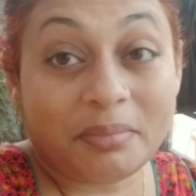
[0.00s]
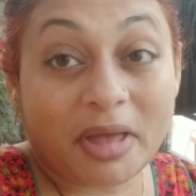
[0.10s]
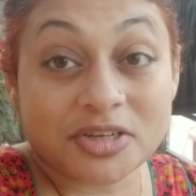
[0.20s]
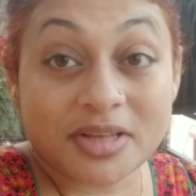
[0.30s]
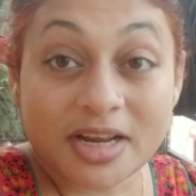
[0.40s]

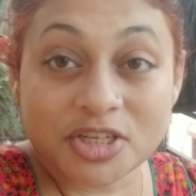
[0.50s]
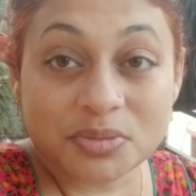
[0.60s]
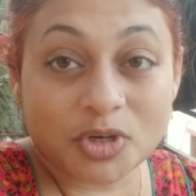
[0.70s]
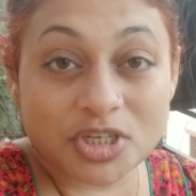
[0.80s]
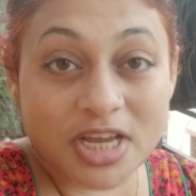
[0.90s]
পেছনে
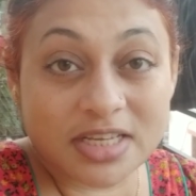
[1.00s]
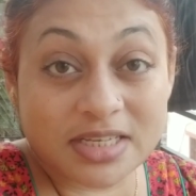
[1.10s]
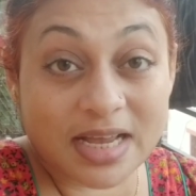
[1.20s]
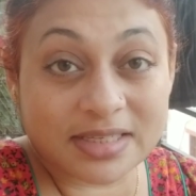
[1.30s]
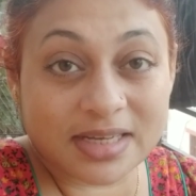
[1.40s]
একজন বসে আছে
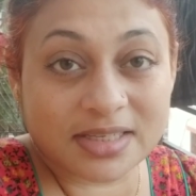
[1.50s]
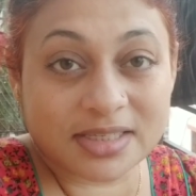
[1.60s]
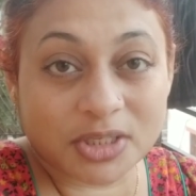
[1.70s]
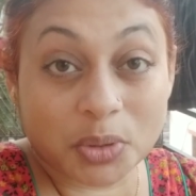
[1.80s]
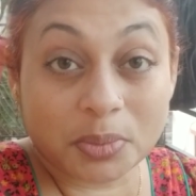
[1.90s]

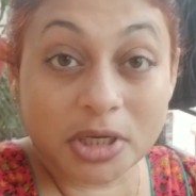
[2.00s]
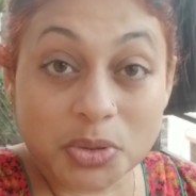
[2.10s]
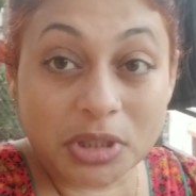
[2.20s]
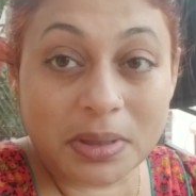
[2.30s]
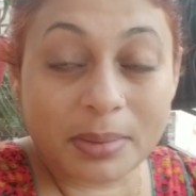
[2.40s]
চেঁচাচ্ছে তোমরা
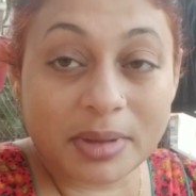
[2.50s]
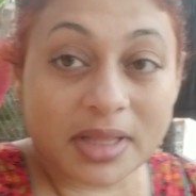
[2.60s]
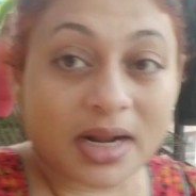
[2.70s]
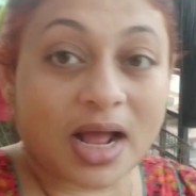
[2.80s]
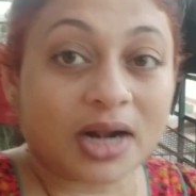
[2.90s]
শুনতে পাবে
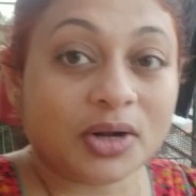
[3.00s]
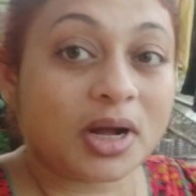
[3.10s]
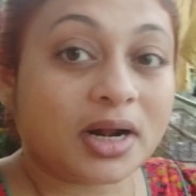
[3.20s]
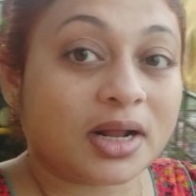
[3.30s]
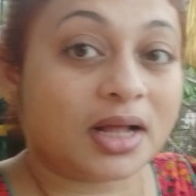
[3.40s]
তার কাণ্ড
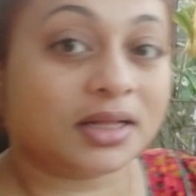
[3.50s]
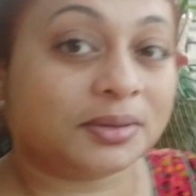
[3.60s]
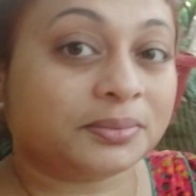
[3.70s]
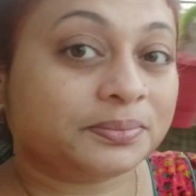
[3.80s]
কারখানা